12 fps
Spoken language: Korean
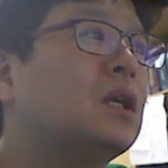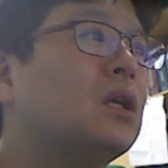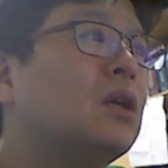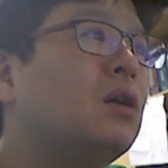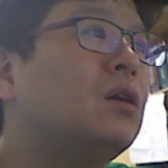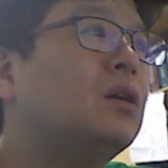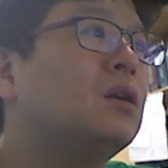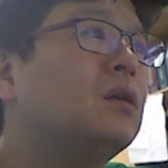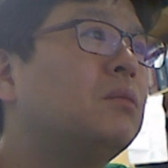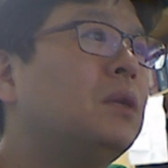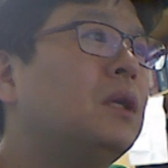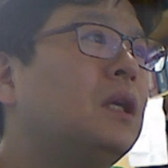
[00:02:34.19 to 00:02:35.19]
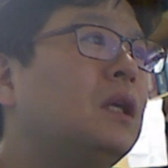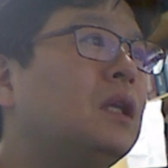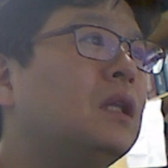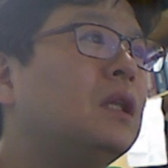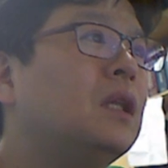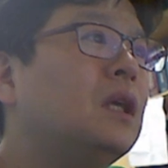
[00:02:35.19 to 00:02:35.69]

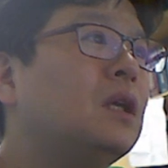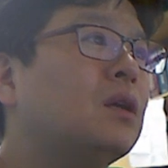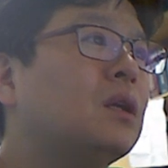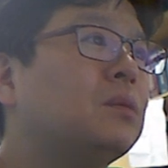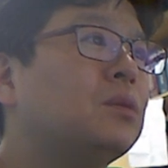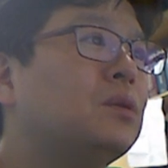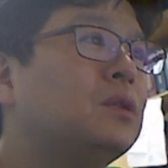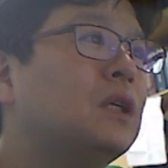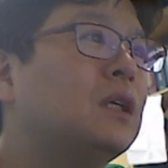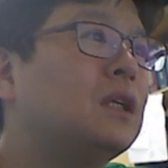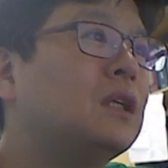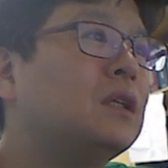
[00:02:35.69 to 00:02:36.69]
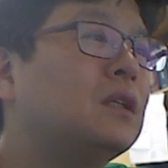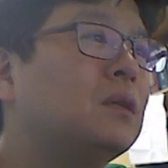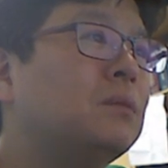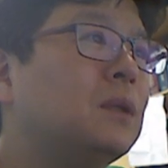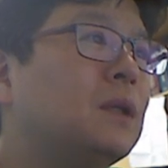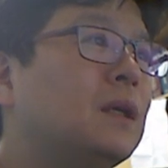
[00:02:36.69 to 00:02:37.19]
경비인대 결합 손상이라는
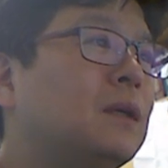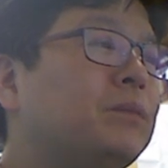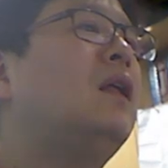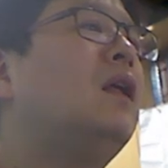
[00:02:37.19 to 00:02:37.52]
겁니다.